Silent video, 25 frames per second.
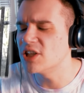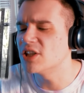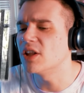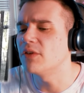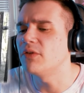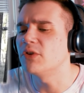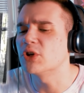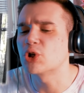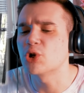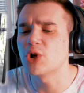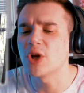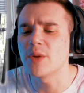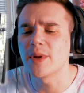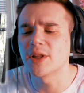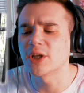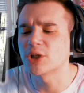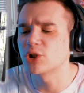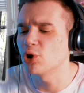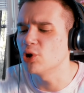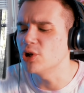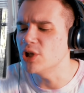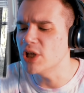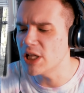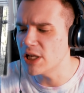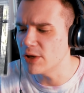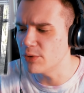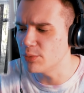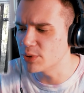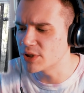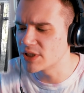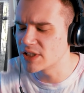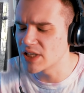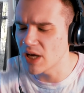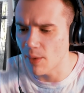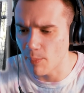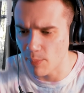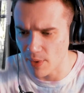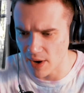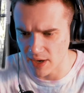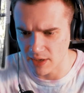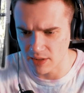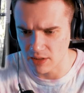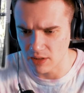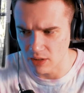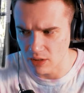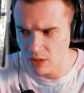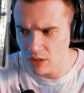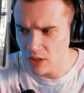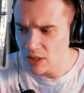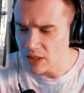ненавижу, ребята, кто не любит
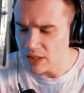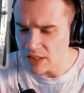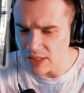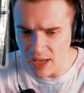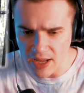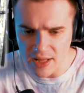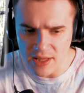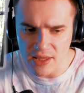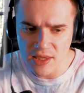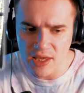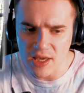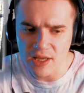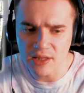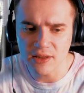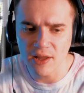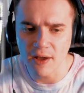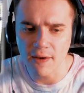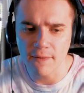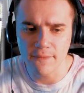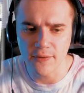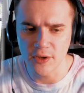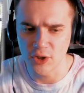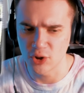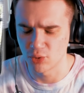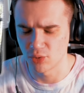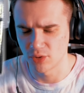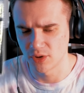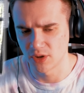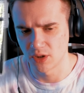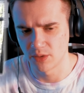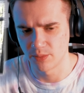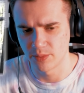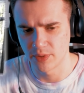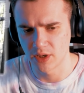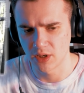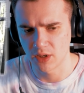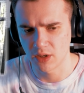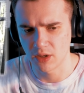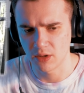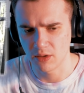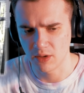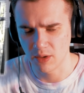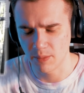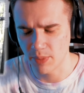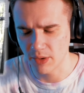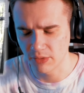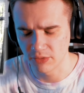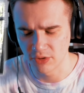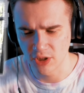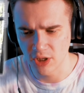зоопарки? Я ненавижу зоопарки.
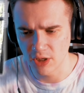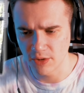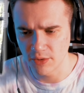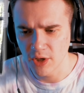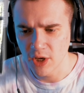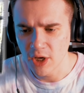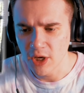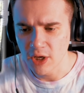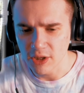Я правда не люблю.